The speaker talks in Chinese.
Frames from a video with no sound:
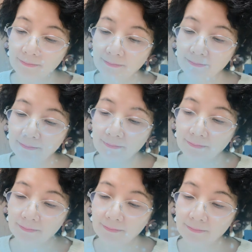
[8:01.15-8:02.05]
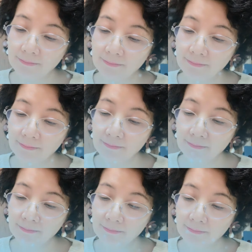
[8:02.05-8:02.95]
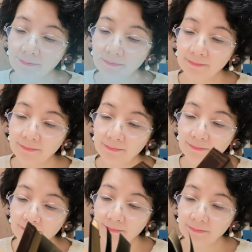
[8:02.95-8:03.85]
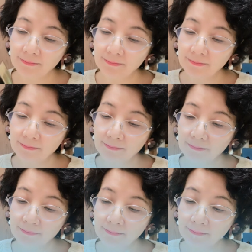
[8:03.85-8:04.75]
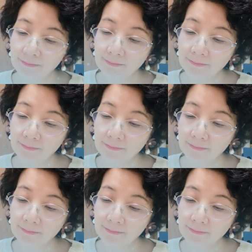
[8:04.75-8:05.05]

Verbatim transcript: 永远不会成为好朋友的。